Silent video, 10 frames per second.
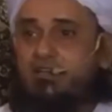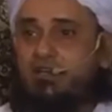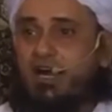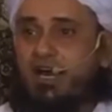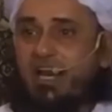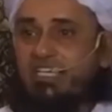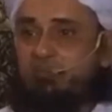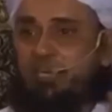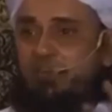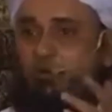हर
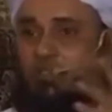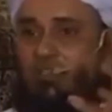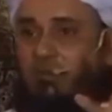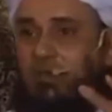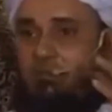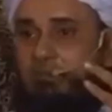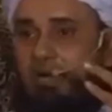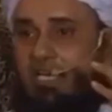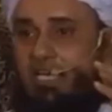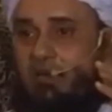आदमी के मुकद्दर में
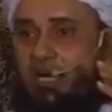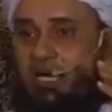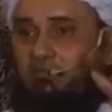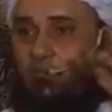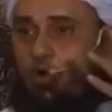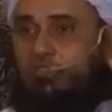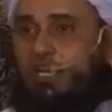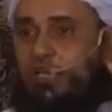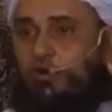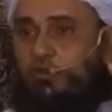बीमारी के बाद मौत
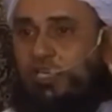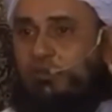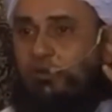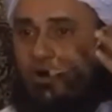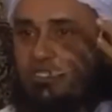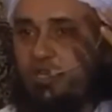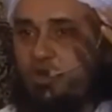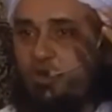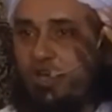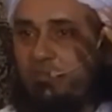नहीं होती बहुत से
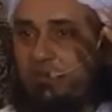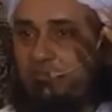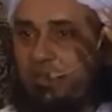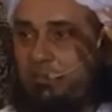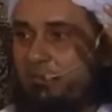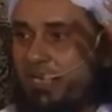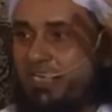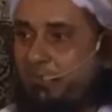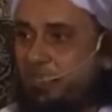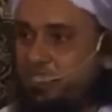लोगों के में
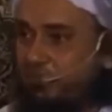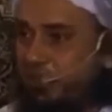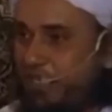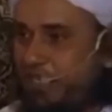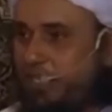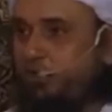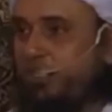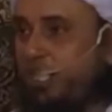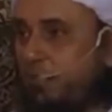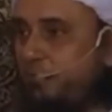बीमारी के बाद शिफा भी लिखी
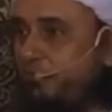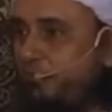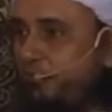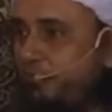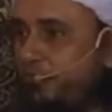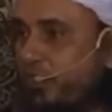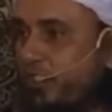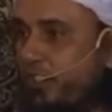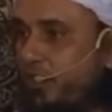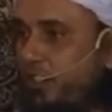होती है
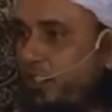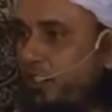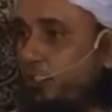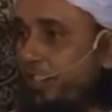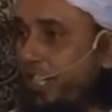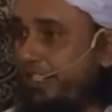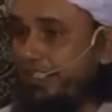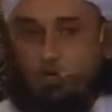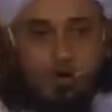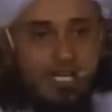तुम ये
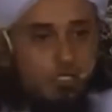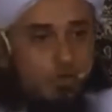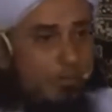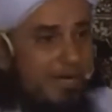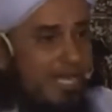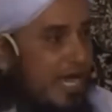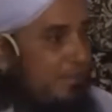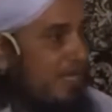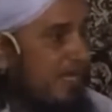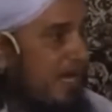देखो कि जो अपने
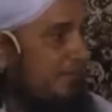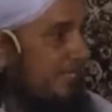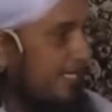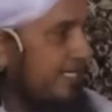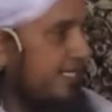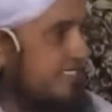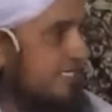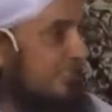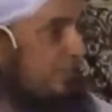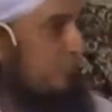आप के काम ठीक नहीं कर
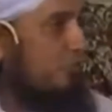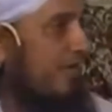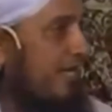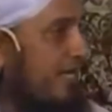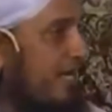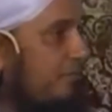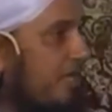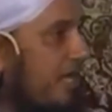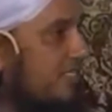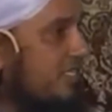सकता वो तुम्हारे काम
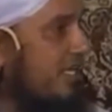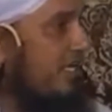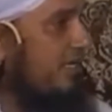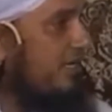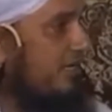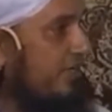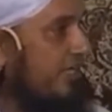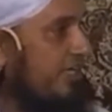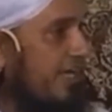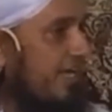कहां से
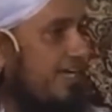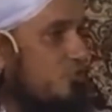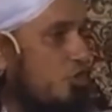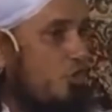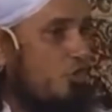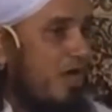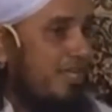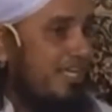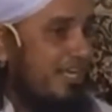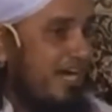ठीक करेगा जो
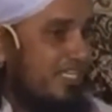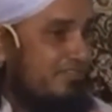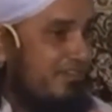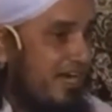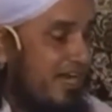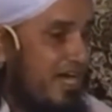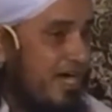रूहानी इलाज वाला